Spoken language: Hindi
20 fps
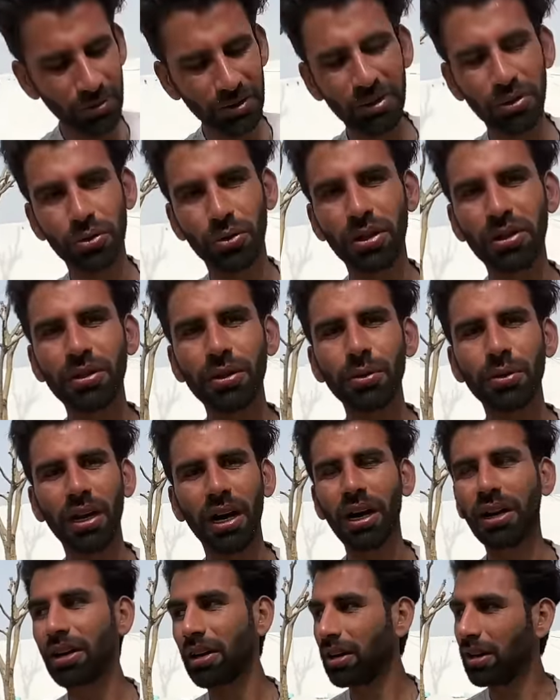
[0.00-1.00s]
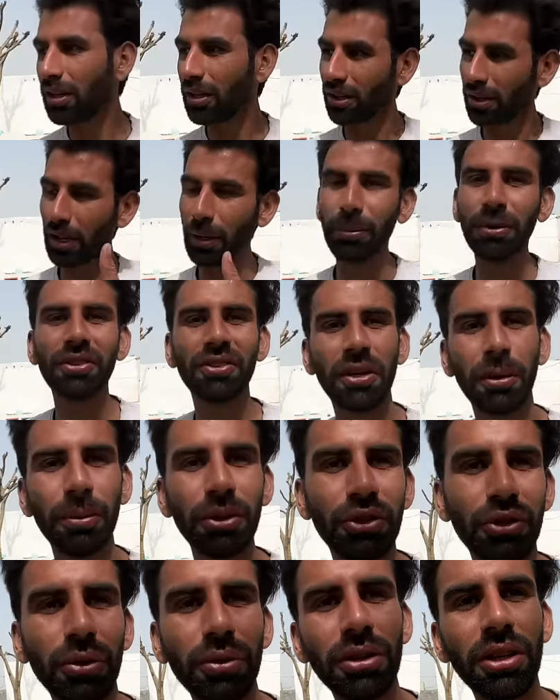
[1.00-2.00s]
पर से थोड़ा सा उठा के ना रैबिट्स के
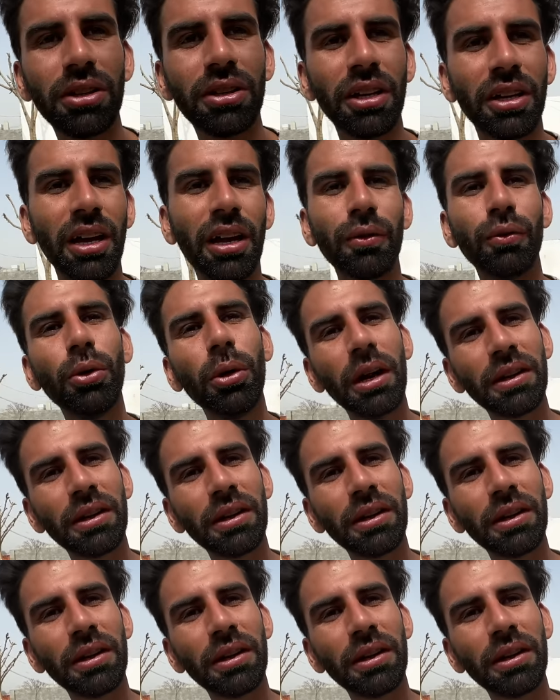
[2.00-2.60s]
बच्चों को देते हैं यार वो